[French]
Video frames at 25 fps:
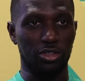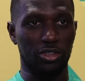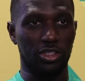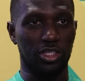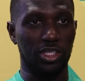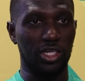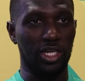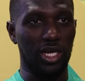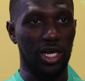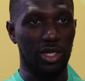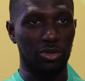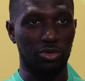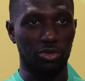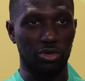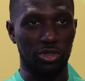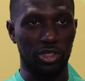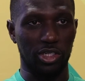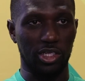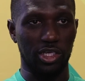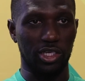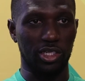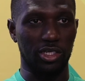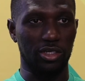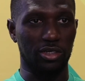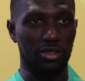ce qu'il a à
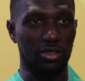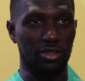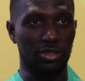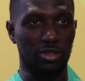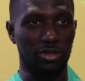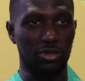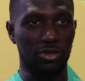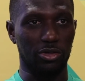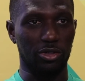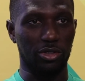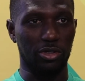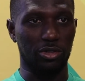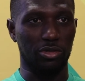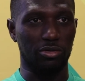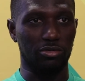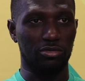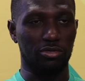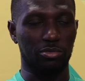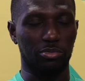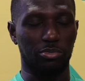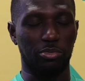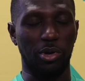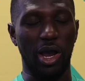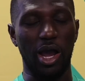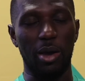donner. Euh,
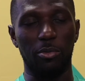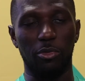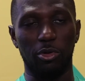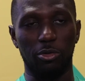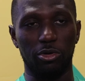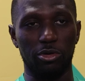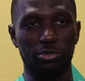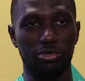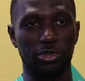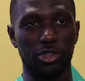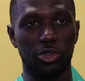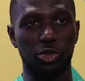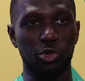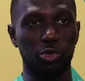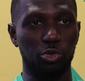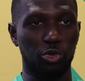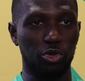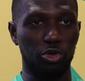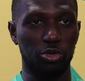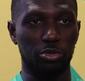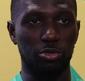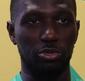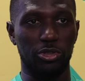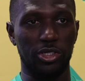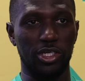par moment, peut-être on peut
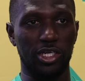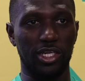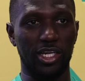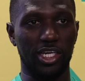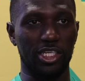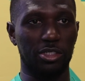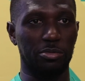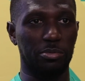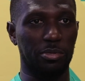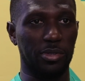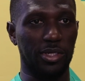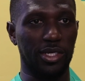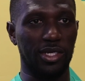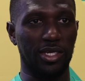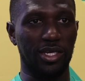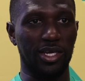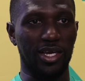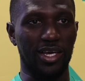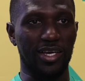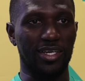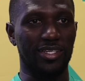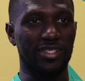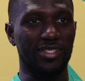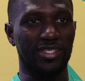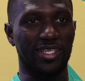oublier l'aspect
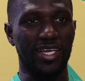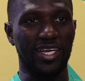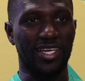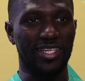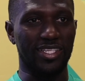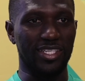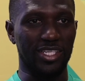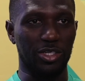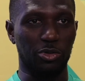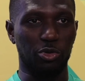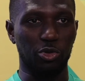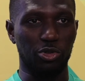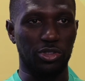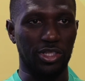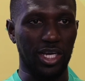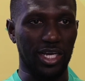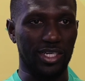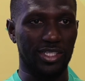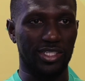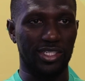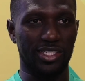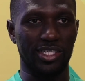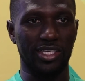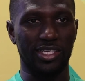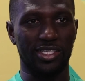technique ou
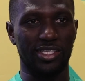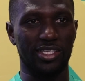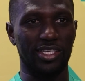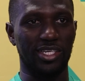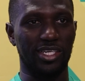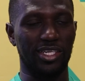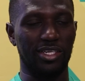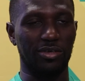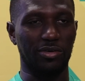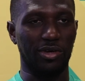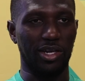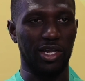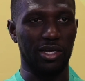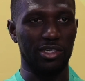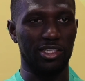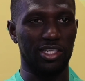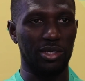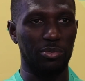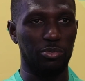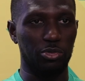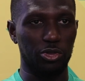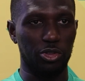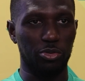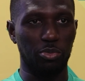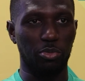tactique, c'est voilà,
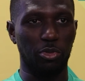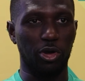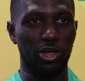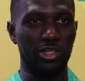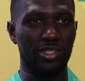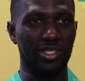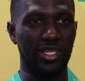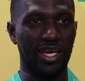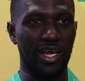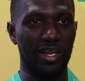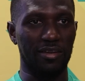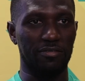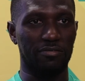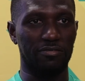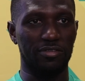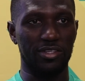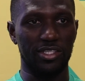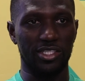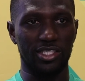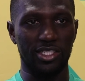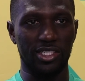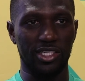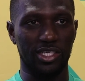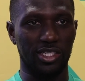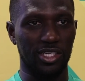plus mental,
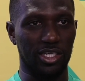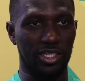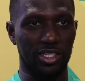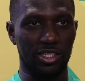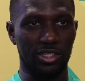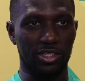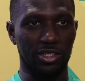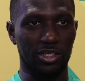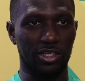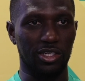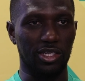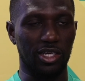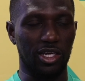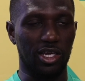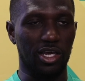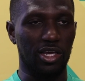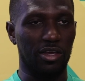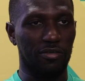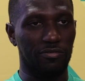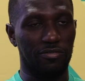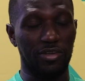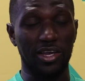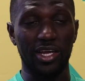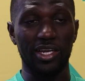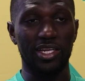physique et
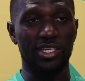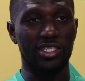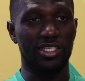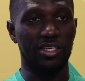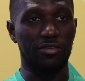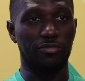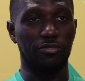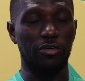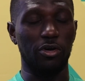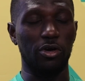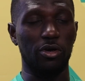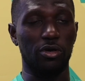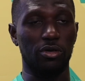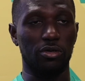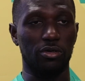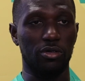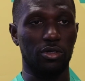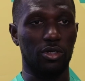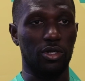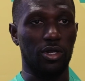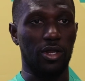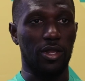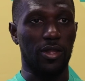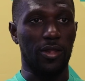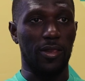faire les efforts.
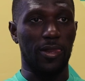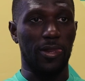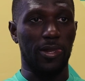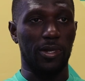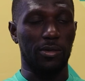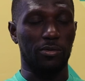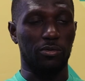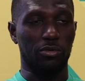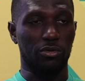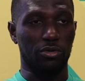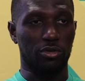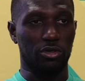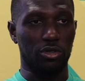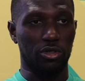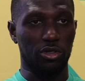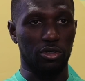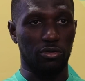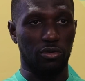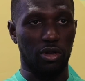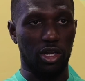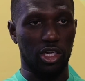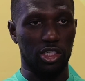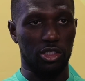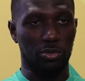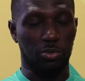Donc euh,
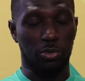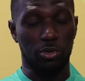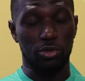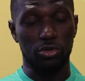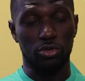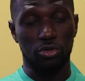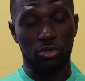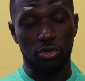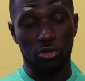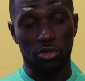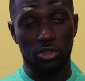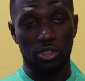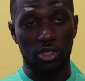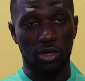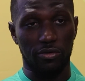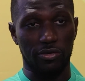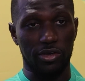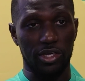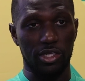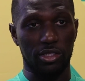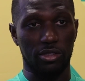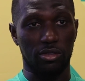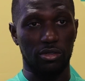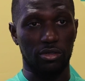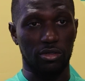voilà, je pense que ça va
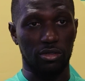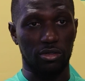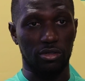être